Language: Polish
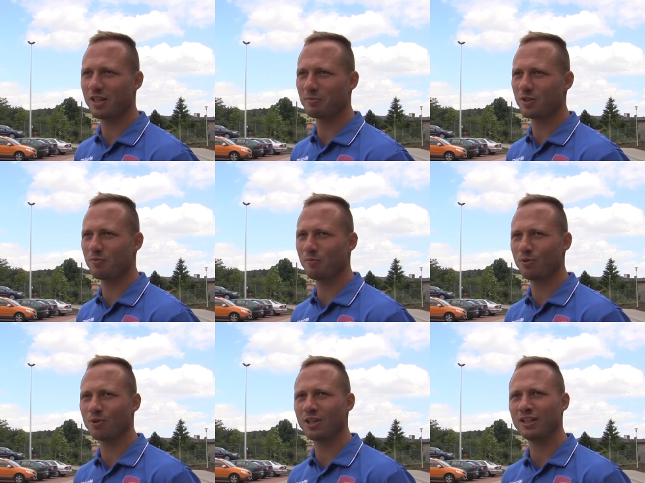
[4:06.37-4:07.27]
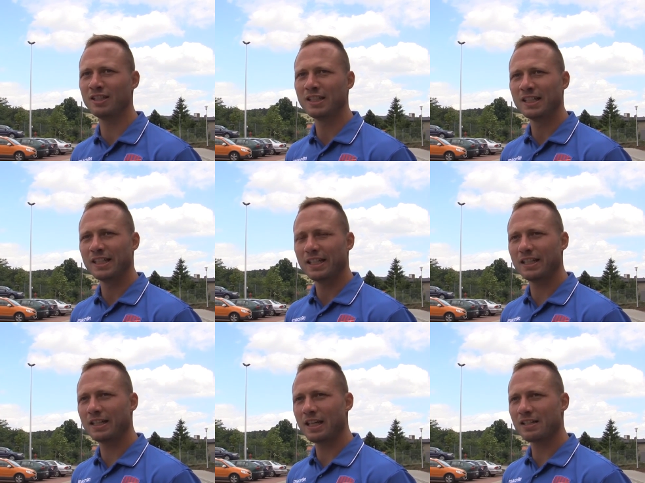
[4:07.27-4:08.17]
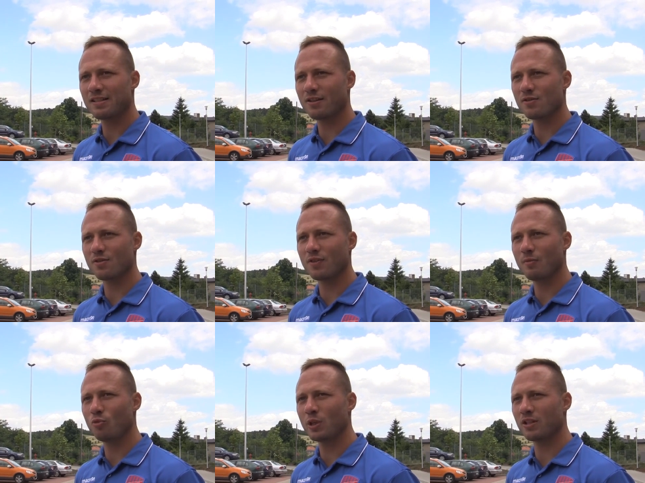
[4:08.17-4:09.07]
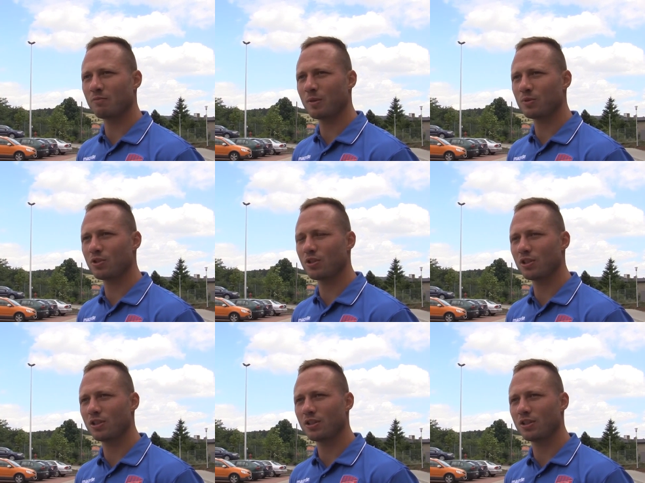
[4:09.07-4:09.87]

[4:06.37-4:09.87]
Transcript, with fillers: Gramy też ping-ponga, ale z tego co wiem weekend ma być